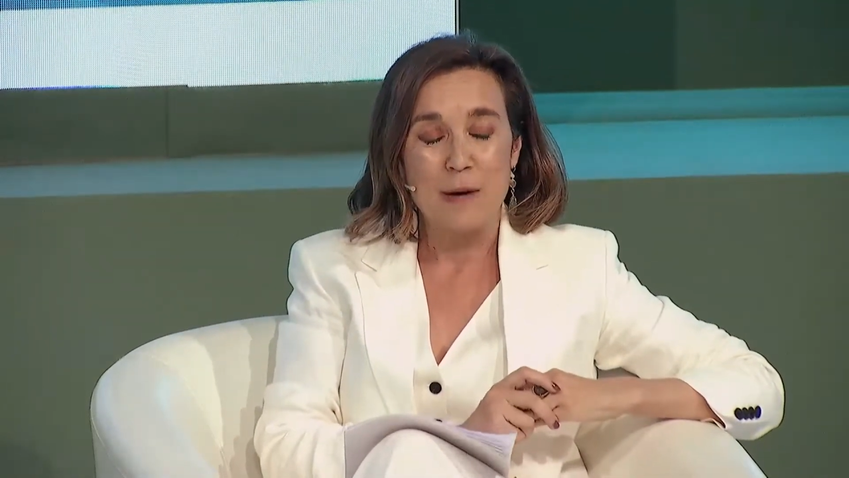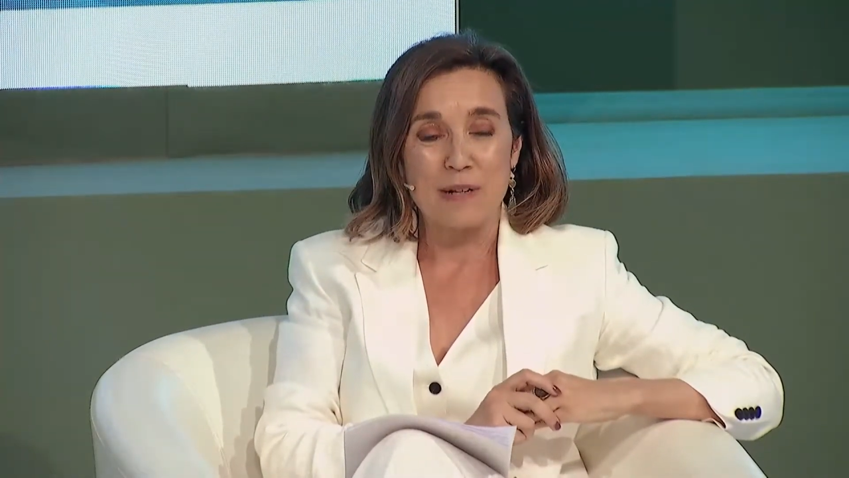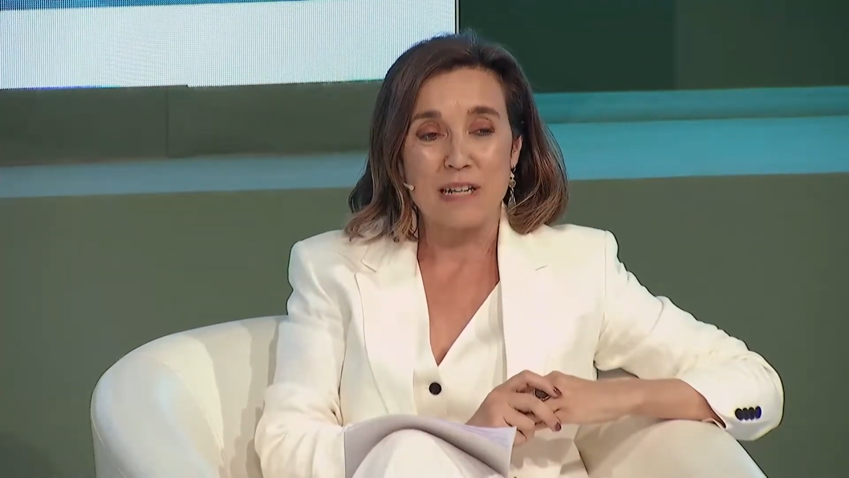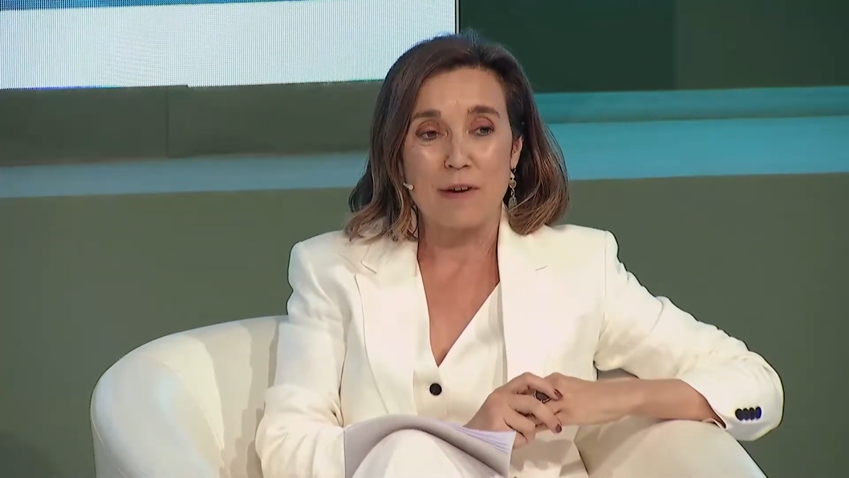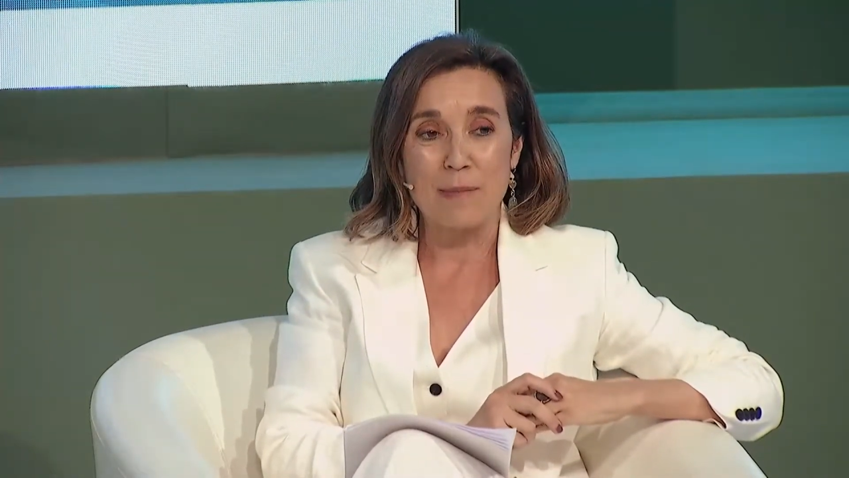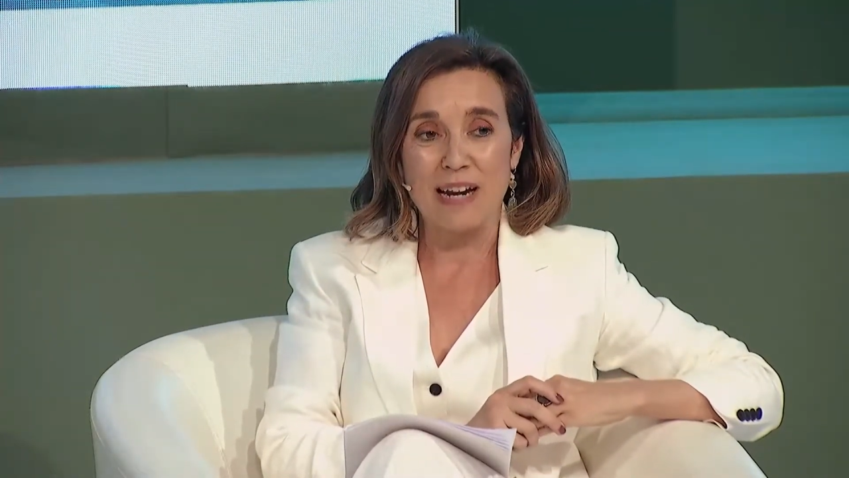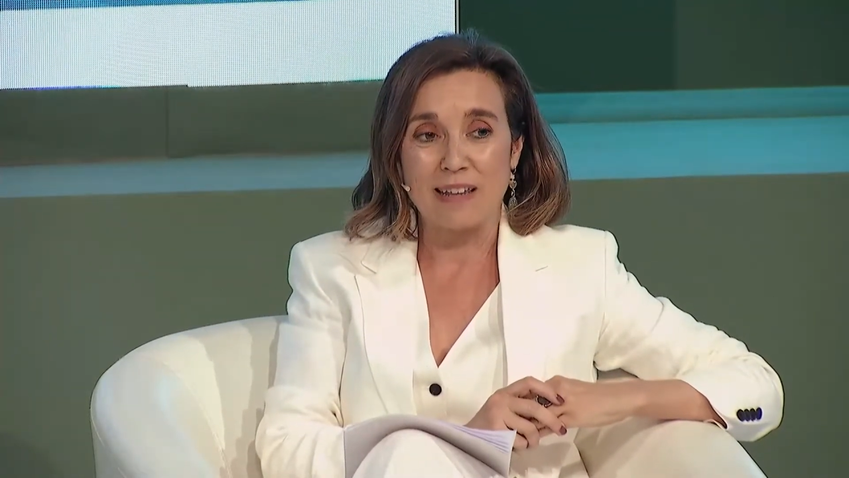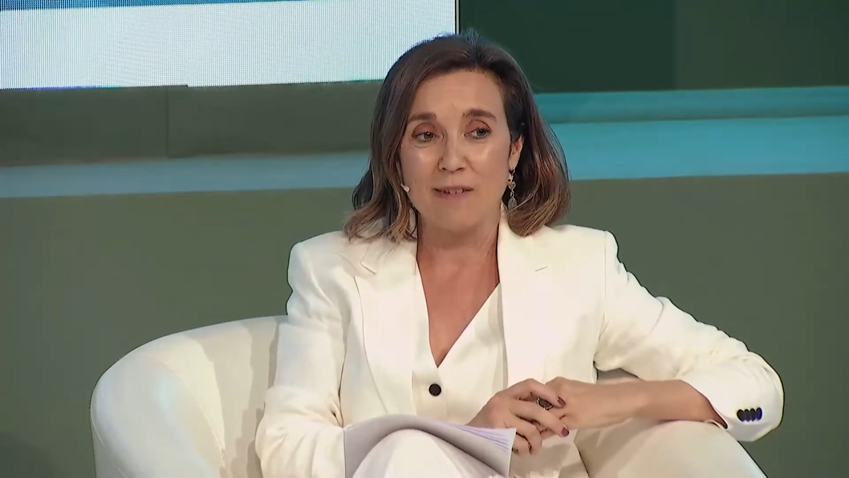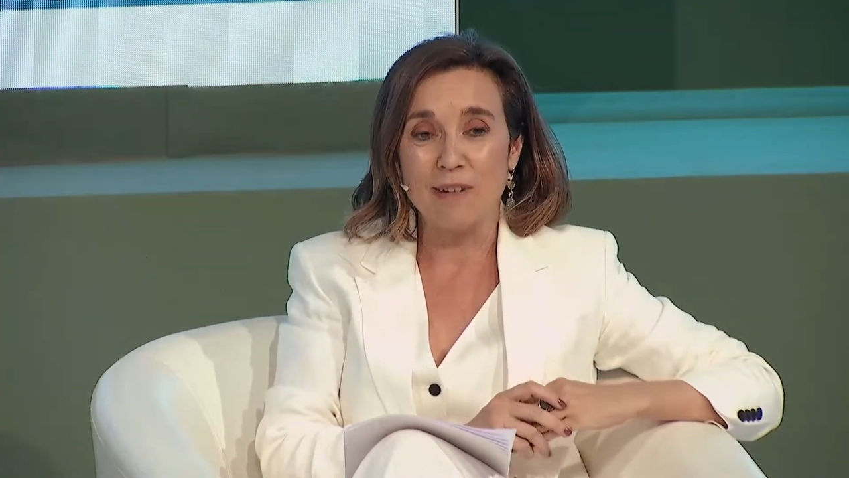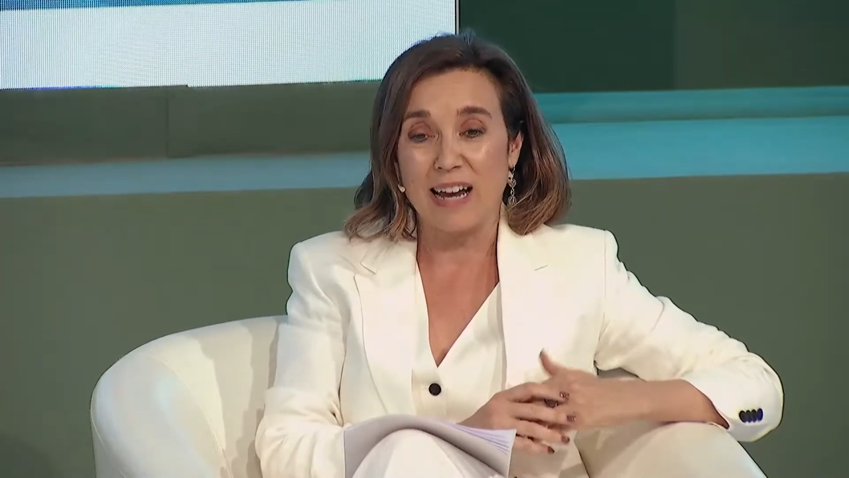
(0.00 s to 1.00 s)
Empresa Familiar
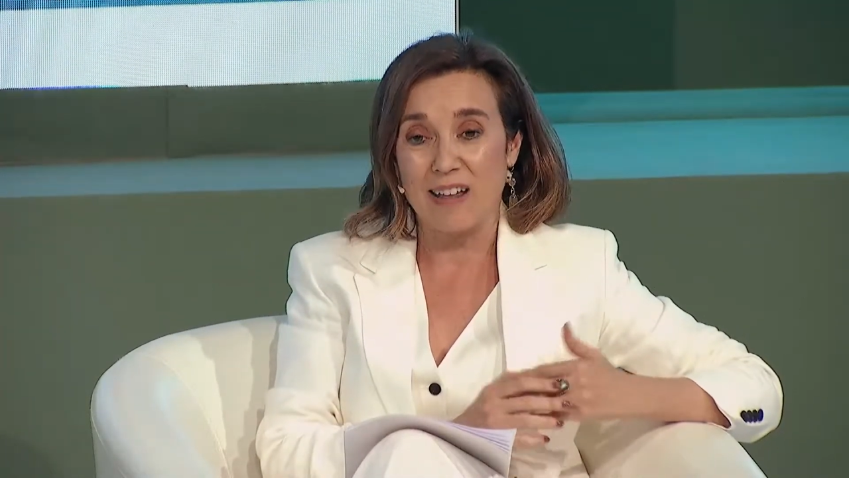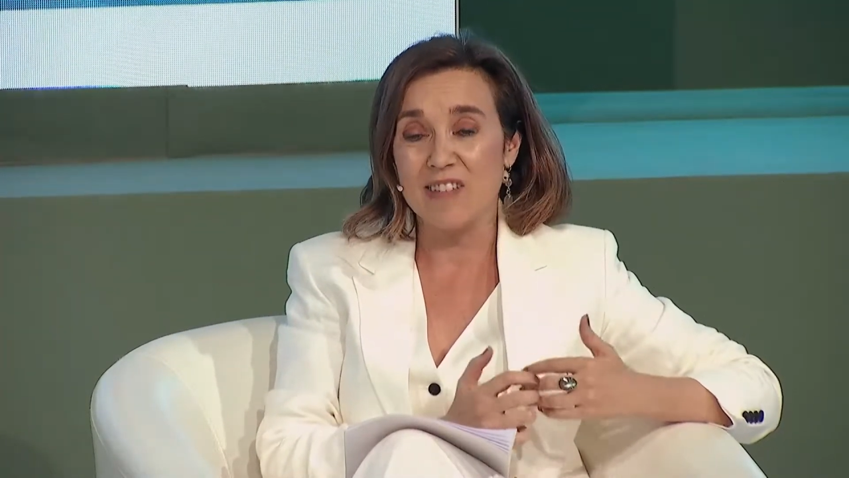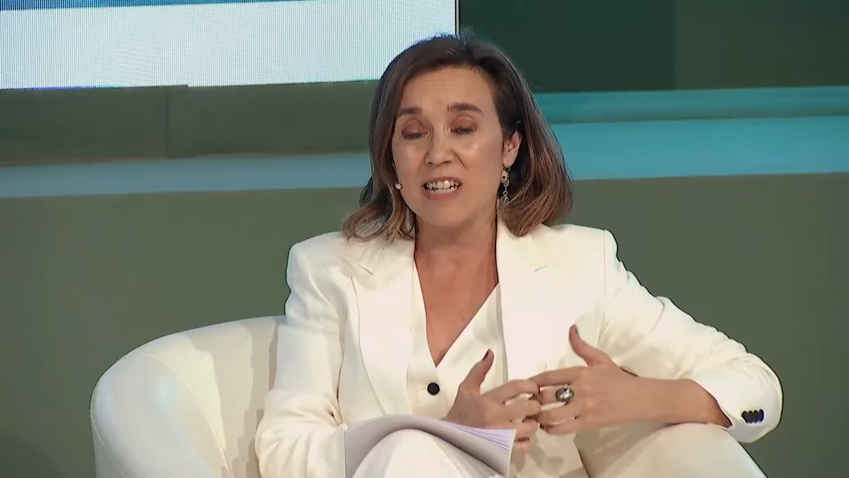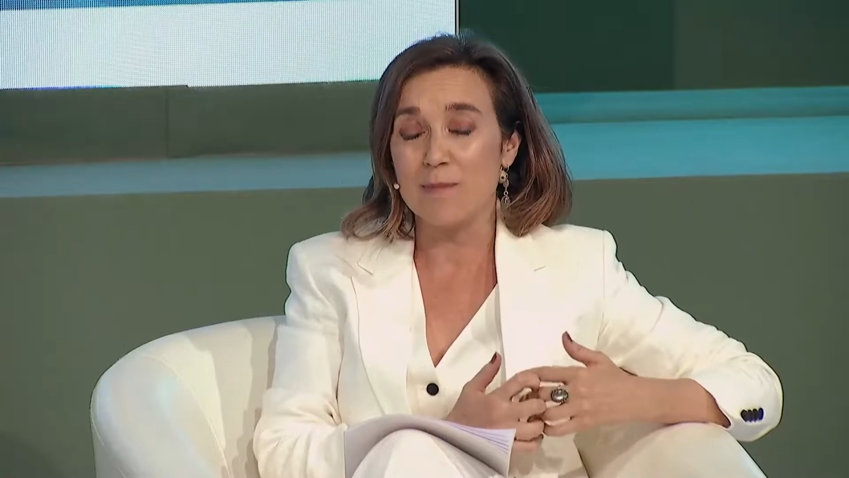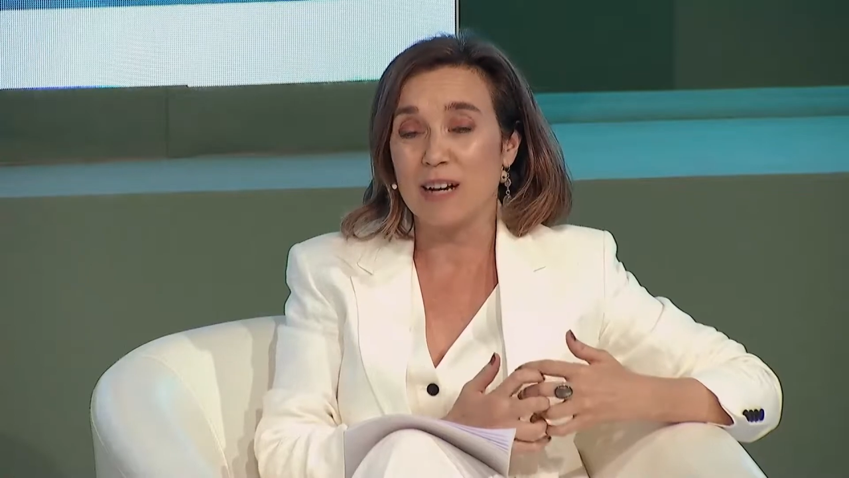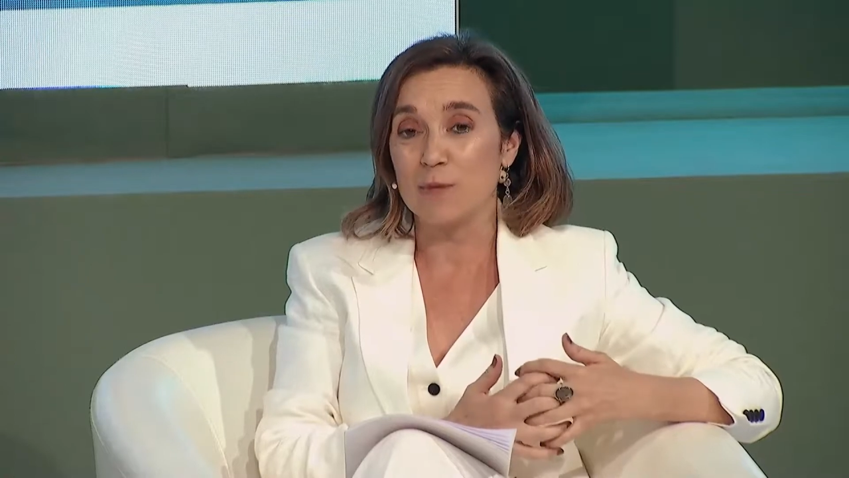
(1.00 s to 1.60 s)
tiene una grandísima